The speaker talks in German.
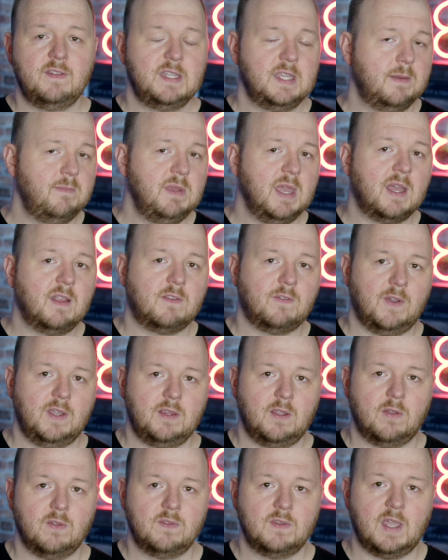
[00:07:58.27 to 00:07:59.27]
sich im Jahr
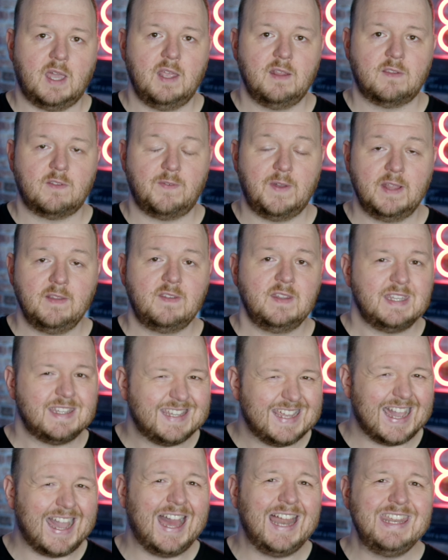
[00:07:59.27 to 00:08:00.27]
2023,
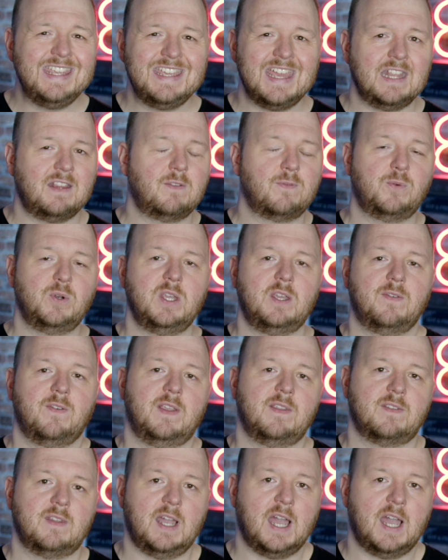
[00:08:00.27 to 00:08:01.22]
gerade jetzt, wo die Quest